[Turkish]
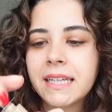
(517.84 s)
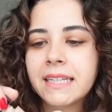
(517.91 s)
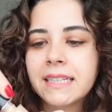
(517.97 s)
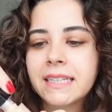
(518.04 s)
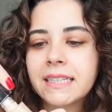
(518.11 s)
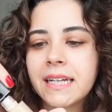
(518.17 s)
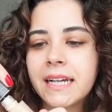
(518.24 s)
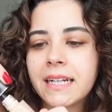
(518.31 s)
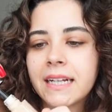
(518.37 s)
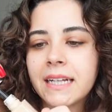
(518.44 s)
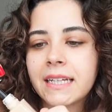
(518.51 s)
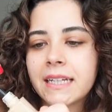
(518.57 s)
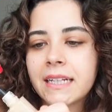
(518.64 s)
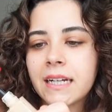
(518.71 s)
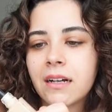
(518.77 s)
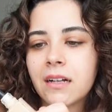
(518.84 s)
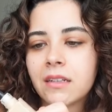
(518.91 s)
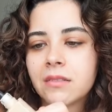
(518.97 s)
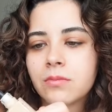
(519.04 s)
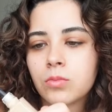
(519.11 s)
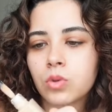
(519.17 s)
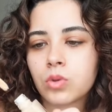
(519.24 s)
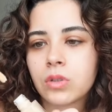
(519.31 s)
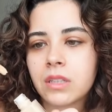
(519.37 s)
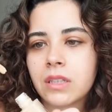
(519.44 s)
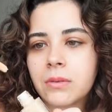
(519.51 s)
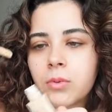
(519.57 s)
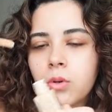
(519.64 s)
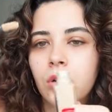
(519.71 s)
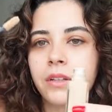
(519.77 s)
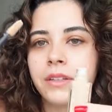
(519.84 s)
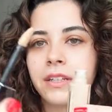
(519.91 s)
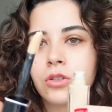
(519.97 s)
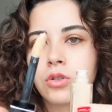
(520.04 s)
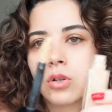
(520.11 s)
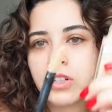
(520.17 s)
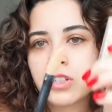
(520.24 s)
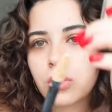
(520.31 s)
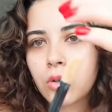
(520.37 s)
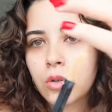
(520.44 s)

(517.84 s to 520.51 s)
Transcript: 2N rengini aldım bunda da böyle. Ne çok açık